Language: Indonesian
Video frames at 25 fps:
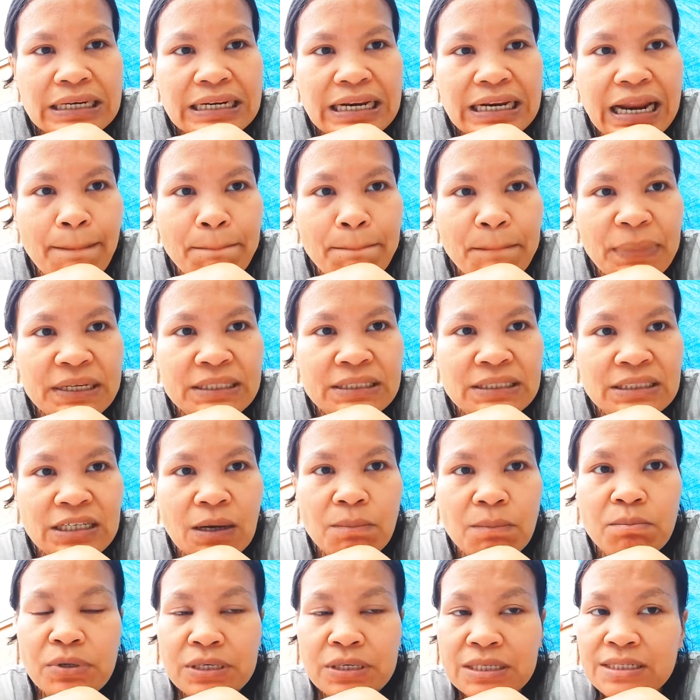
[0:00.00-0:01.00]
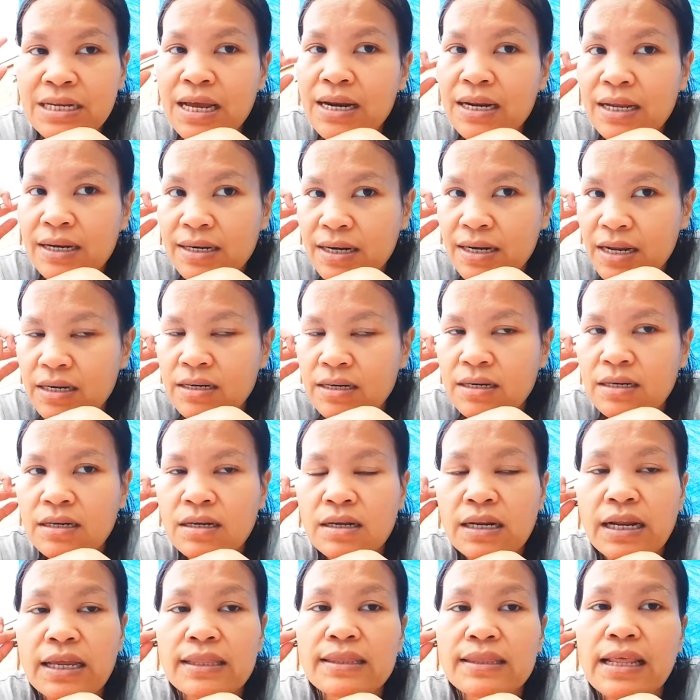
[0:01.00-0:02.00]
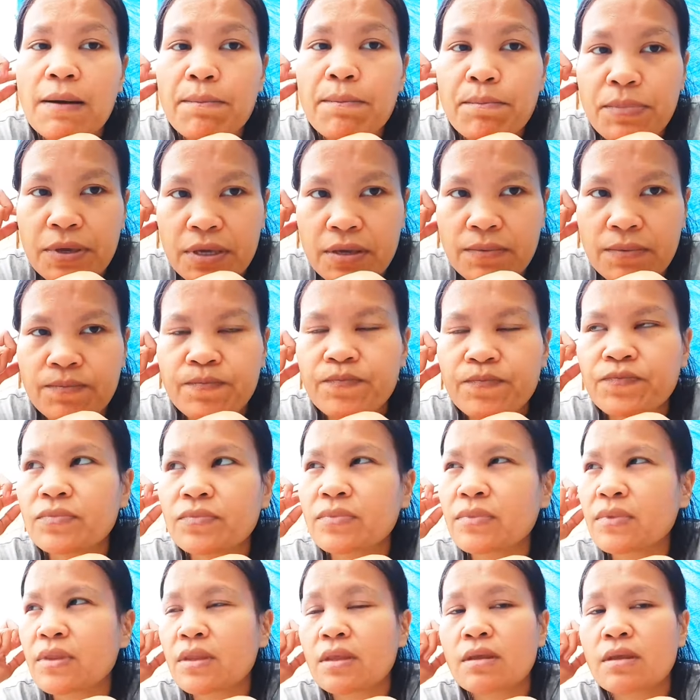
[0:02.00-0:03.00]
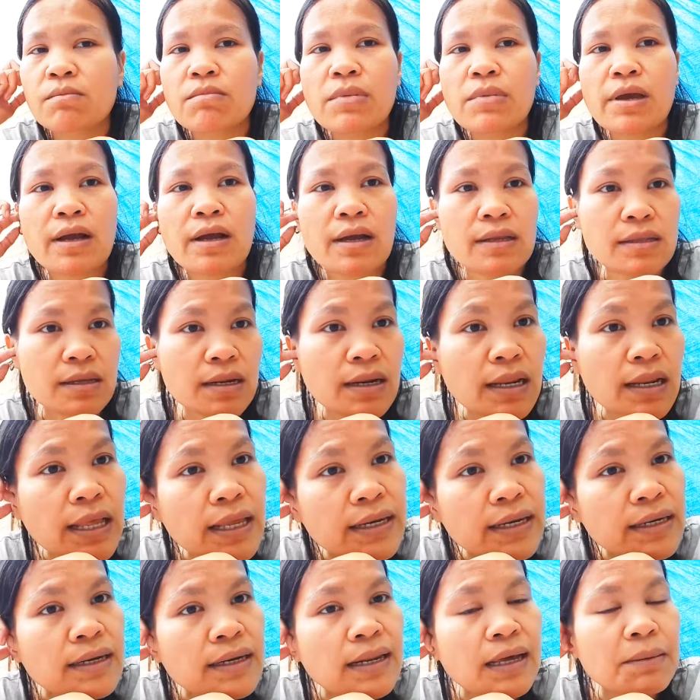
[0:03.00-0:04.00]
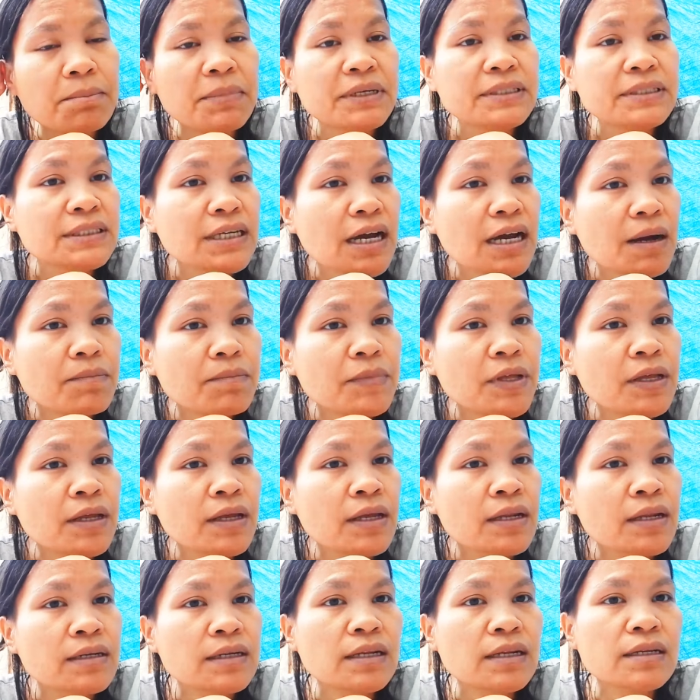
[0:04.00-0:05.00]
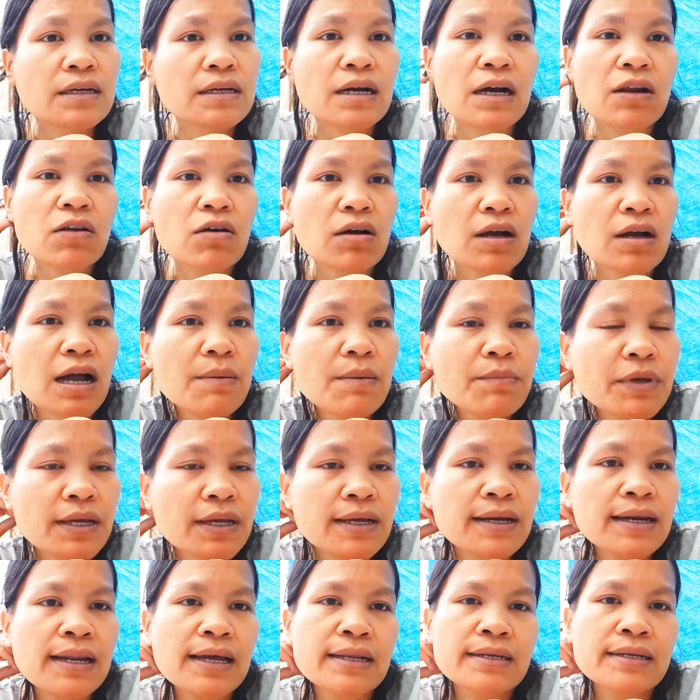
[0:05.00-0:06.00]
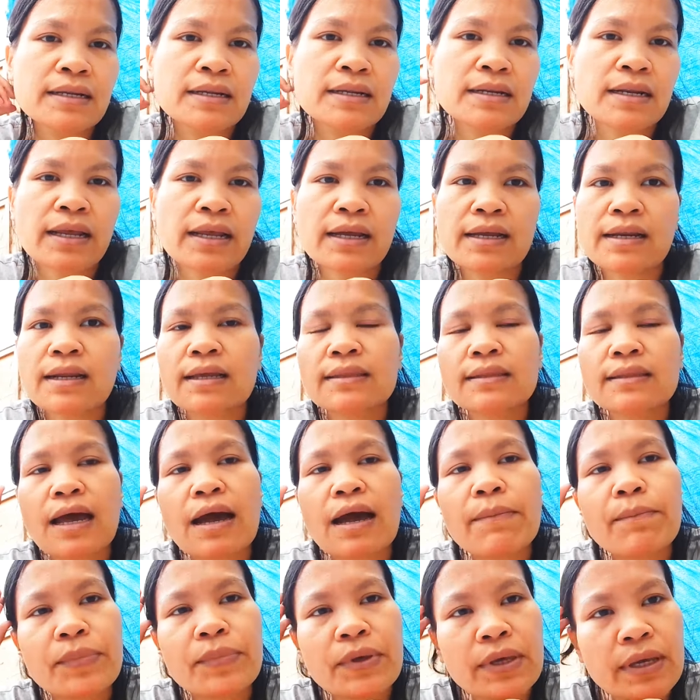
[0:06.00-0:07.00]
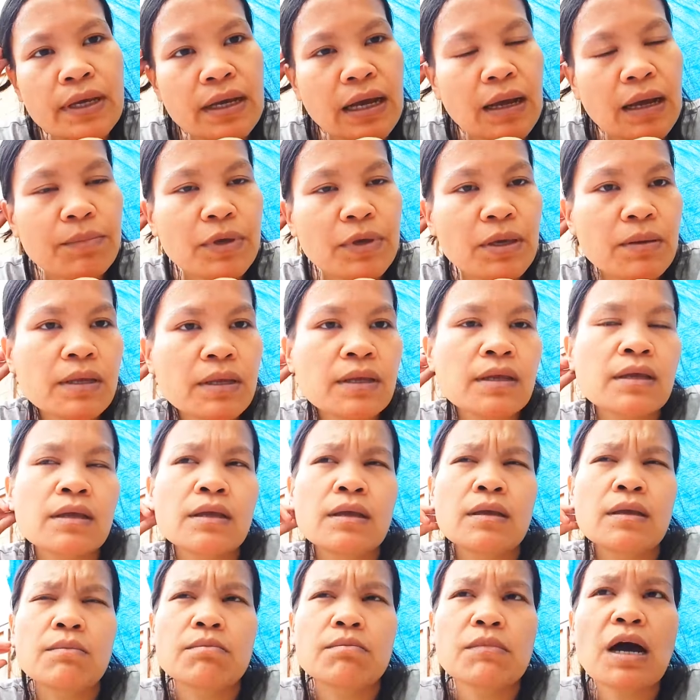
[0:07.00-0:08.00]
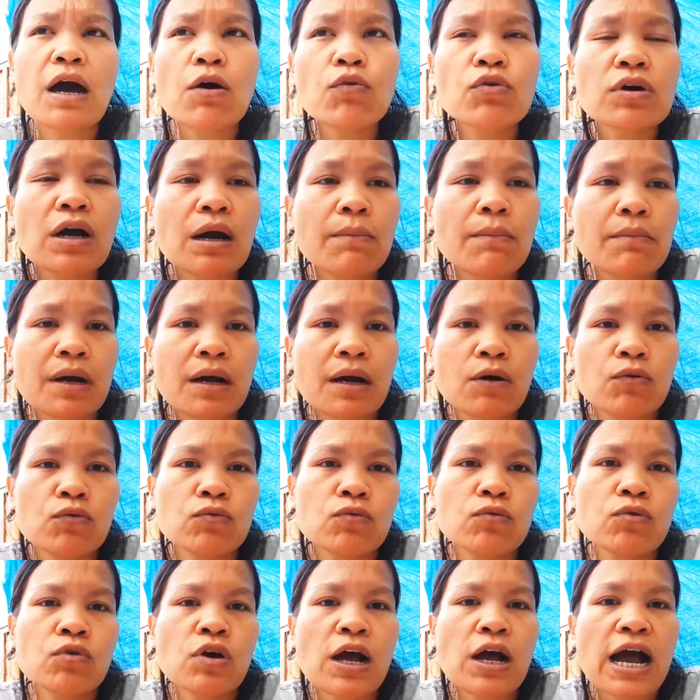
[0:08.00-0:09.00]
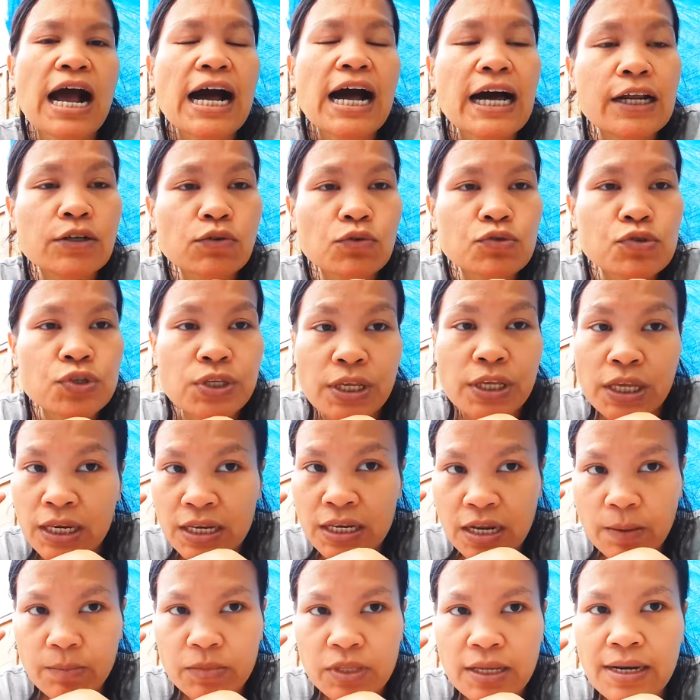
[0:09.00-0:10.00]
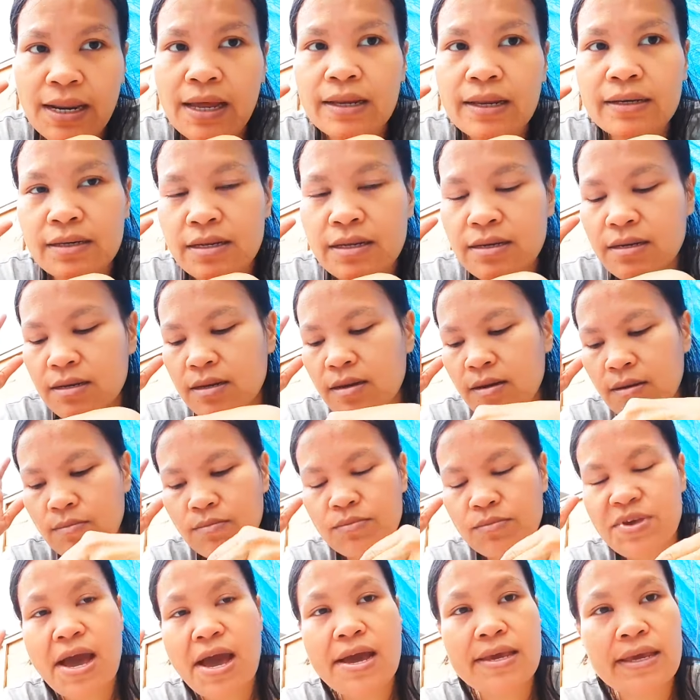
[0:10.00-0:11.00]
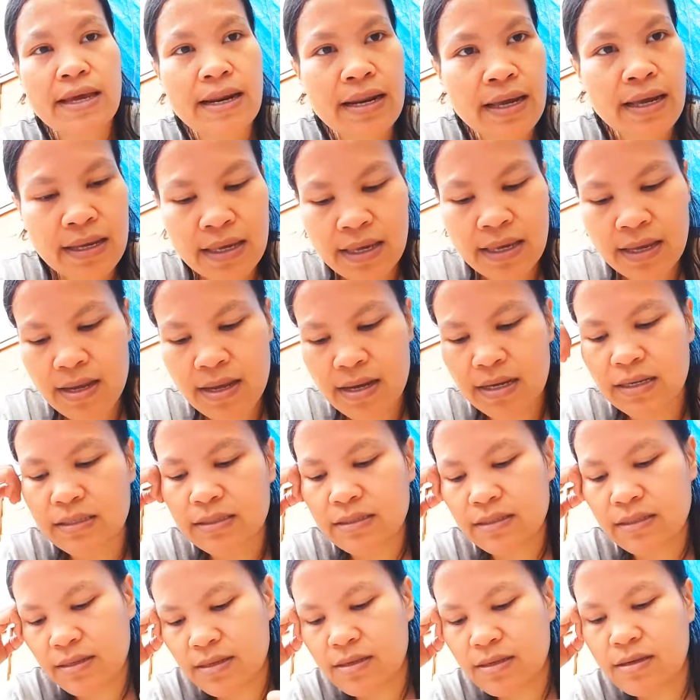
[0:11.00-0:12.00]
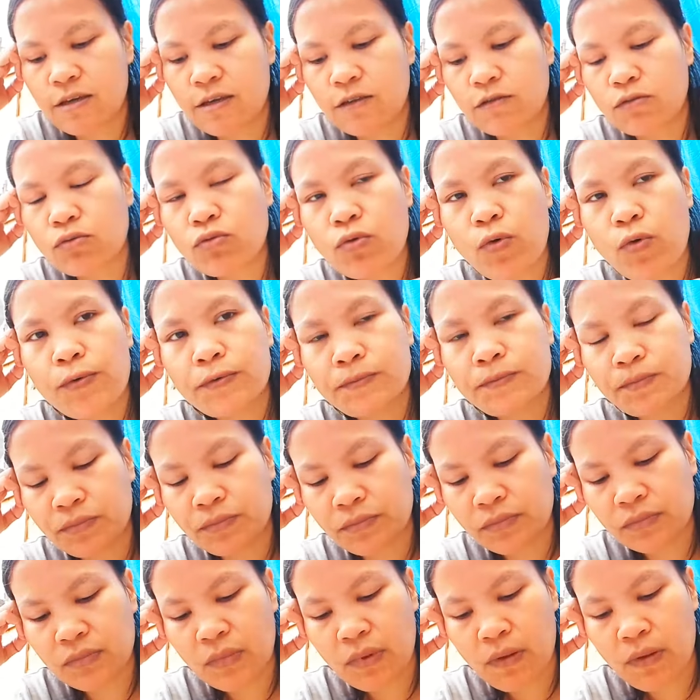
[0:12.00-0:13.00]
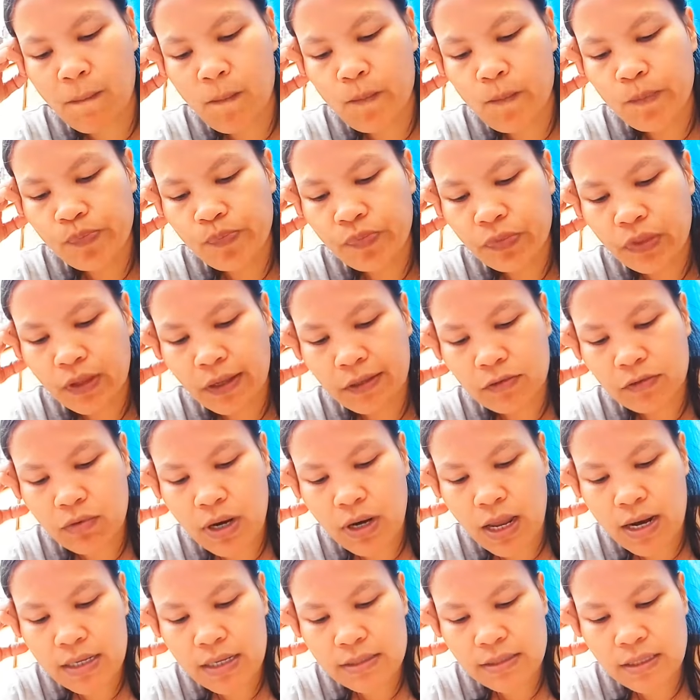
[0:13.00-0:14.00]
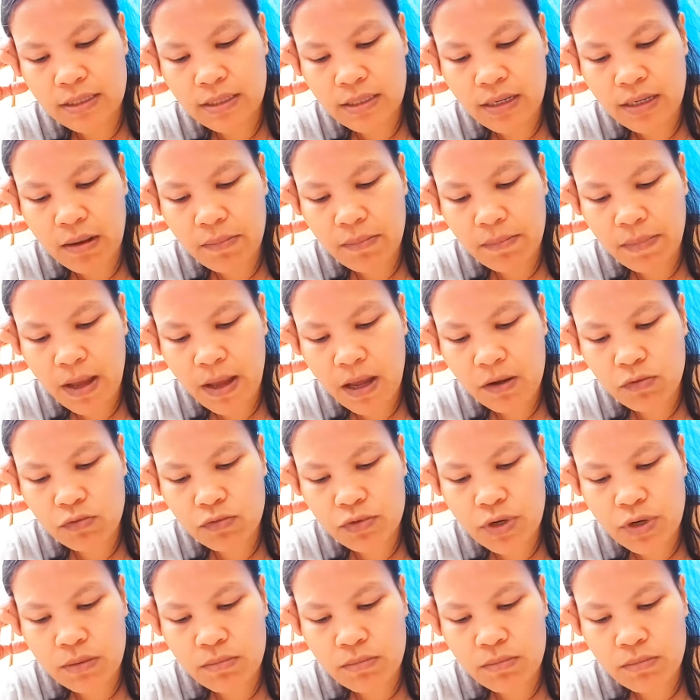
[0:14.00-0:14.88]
8 jam perjalanan kereta api bayangkan ke lain 8 jam dan kalau kami ke London naik kereta api kami mau nggak mau harus nginap di London biaya lagi guys tuh itulah alasan kenapa aku